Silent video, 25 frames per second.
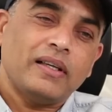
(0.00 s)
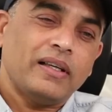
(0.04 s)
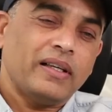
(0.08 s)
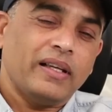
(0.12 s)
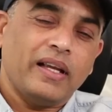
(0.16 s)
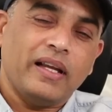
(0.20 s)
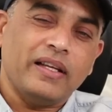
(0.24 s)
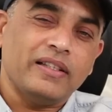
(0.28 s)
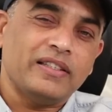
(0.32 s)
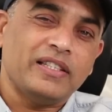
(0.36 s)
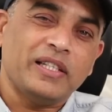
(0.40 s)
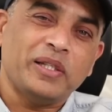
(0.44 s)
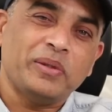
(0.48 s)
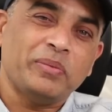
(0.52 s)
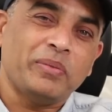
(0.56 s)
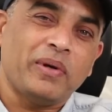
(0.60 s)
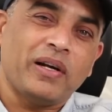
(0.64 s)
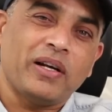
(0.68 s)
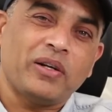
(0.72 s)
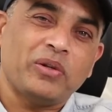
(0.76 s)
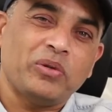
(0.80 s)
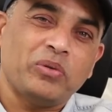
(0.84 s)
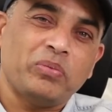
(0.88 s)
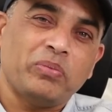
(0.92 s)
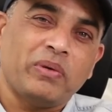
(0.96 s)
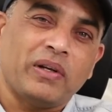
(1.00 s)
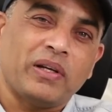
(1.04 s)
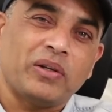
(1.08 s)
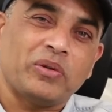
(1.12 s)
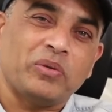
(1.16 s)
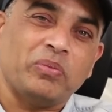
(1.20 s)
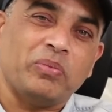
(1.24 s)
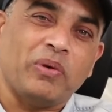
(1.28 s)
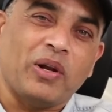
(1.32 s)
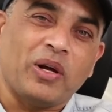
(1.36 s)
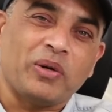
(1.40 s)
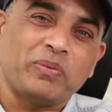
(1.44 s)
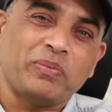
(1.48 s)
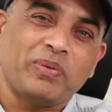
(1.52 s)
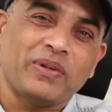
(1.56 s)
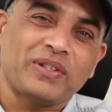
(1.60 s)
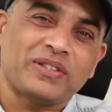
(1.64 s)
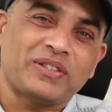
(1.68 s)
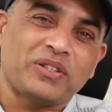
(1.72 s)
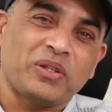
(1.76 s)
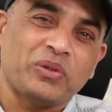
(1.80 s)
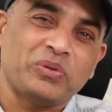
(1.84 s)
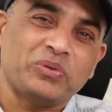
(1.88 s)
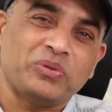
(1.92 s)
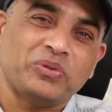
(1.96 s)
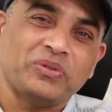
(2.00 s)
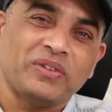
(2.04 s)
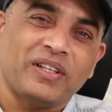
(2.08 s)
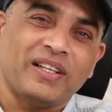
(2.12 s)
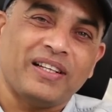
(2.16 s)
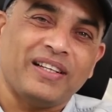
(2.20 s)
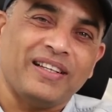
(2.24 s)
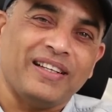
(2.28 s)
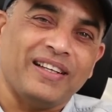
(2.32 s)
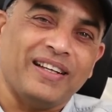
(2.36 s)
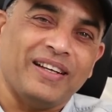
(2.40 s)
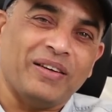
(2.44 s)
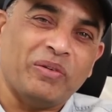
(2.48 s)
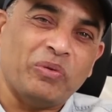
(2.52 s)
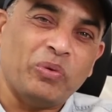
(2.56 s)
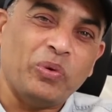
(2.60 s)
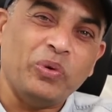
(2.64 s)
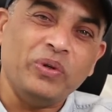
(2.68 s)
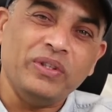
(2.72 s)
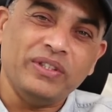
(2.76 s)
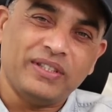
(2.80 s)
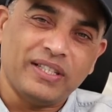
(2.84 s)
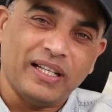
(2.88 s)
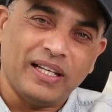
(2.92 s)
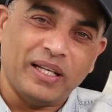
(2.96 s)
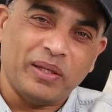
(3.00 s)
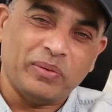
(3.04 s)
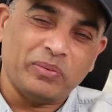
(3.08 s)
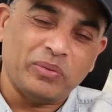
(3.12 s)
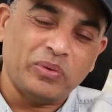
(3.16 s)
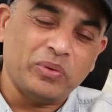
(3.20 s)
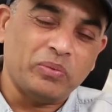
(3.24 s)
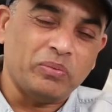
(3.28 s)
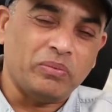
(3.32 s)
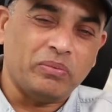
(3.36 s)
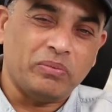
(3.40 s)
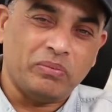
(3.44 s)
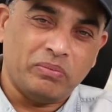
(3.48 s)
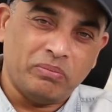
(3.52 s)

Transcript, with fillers: అంటే ఏ సినిమాకు మనకు బ్లాక్ బస్టర్ అవుతుందని ఊహించలేము